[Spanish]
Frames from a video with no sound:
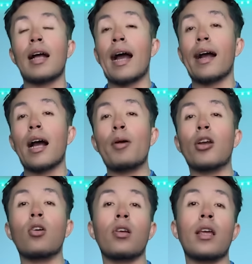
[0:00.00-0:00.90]
A James
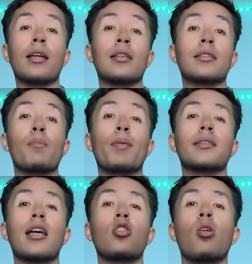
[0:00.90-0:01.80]
Rodríguez le está
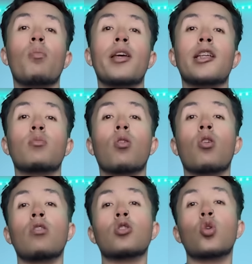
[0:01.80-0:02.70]
pasando lo mismo
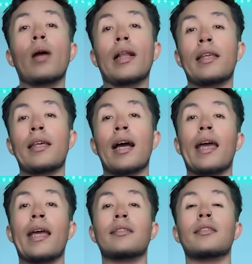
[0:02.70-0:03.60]
con su beldía
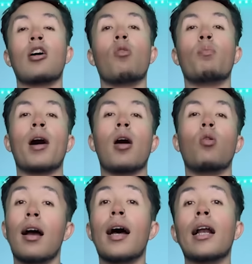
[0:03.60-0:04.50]
en Sao
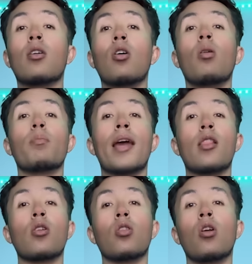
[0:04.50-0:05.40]
Paulo. Al
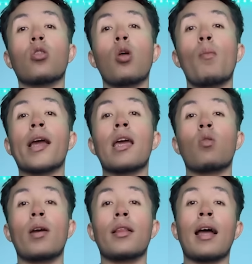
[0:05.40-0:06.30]
colombiano no lo toman en
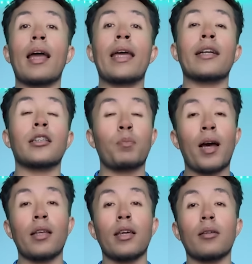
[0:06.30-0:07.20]
cuenta en España.